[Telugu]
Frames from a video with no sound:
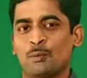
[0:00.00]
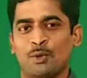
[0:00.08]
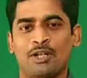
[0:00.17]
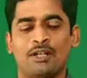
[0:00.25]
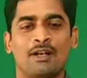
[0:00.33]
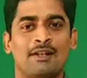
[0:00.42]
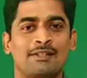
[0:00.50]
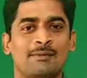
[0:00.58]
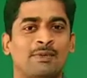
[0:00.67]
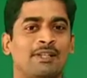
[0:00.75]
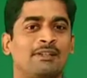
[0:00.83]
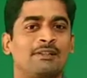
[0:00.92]
ఇంపార్టెంట్
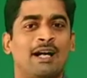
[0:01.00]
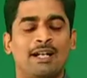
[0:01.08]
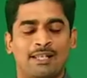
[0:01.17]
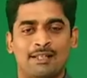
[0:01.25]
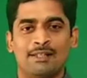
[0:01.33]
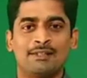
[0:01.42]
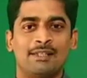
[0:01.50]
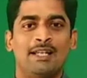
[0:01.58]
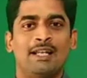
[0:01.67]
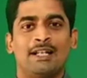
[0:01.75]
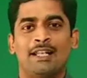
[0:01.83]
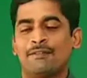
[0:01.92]
కాన్సెప్ట్ ఇన్ ఆర్టికల్స్
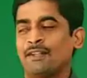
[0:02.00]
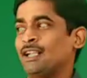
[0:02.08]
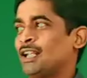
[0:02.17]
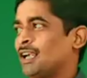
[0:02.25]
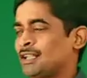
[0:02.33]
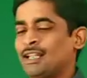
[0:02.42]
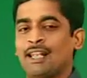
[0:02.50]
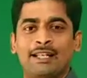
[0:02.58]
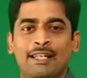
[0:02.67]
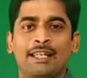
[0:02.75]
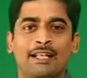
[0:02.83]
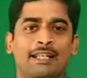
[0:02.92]
డెఫినెట్ ఆర్టికల్
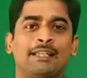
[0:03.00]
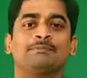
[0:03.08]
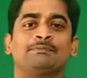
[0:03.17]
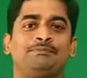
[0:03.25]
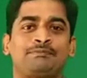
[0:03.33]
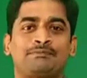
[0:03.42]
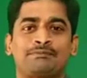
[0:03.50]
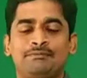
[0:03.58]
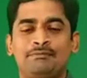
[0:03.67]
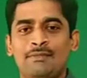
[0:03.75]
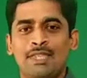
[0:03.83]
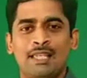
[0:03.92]
అంటే ఏంటి
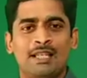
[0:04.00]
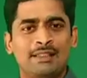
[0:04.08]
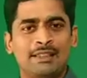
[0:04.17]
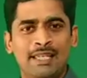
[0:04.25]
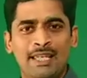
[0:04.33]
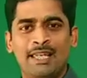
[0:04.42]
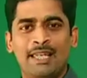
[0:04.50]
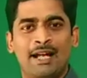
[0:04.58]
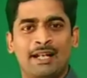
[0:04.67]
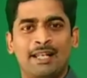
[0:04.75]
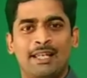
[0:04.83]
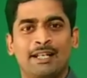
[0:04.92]
ది
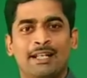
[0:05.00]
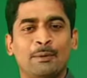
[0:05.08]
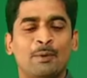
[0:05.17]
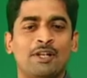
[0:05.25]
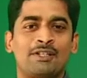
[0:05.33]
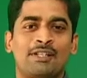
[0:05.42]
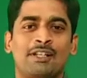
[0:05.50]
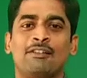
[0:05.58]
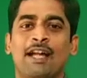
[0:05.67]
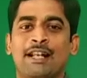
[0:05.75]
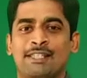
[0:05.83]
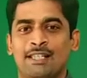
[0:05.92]
అనే డెమోనిస్ట్రేటివ్
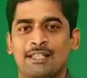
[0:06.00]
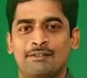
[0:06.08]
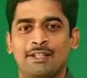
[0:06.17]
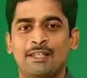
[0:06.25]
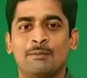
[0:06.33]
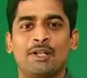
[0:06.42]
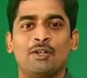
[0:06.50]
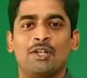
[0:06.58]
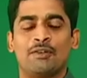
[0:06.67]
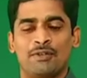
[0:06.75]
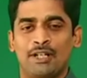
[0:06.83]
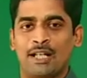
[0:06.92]
యాడ్జెక్టివ్ని మనం
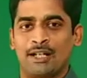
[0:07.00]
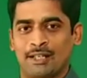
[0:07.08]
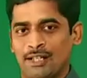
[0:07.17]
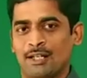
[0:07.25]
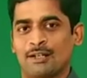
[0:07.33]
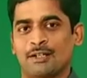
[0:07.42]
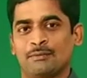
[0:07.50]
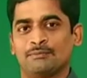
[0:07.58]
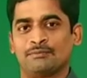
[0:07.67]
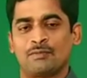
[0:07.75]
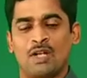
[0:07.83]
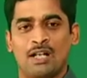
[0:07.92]
డెఫినెట్ ఆర్టికల్ అంటాం
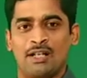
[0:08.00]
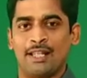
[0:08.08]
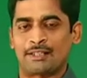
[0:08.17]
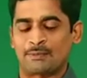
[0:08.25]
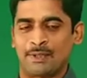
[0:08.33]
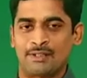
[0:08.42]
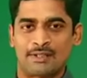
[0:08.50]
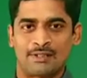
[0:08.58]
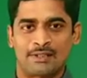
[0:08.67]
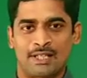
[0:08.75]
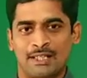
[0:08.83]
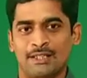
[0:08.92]
ఆల్రెడీ ఎక్స్ప్లెయిన్
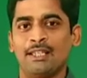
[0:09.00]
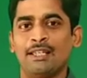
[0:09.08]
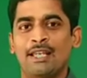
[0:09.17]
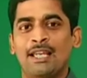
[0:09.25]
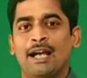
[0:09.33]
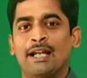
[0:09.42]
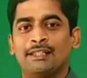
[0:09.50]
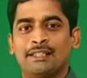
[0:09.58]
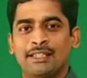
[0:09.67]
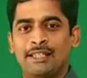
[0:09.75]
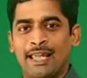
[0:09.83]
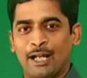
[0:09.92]
చేయడం జరిగింది అయితే
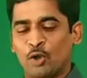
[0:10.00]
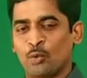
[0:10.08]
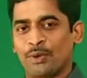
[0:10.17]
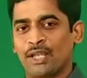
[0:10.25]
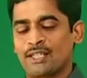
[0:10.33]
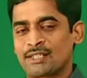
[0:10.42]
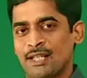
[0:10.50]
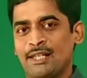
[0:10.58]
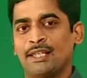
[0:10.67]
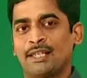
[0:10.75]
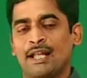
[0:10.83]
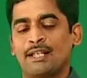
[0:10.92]
దీన్ని ఎక్కడ
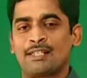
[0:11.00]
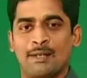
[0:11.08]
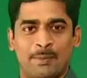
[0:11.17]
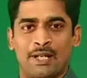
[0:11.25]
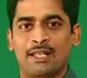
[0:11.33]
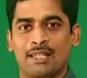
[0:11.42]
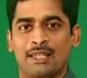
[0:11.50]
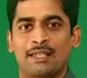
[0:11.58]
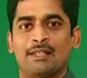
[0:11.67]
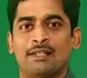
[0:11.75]
ఉపయోగించాలి అని చెప్పడానికి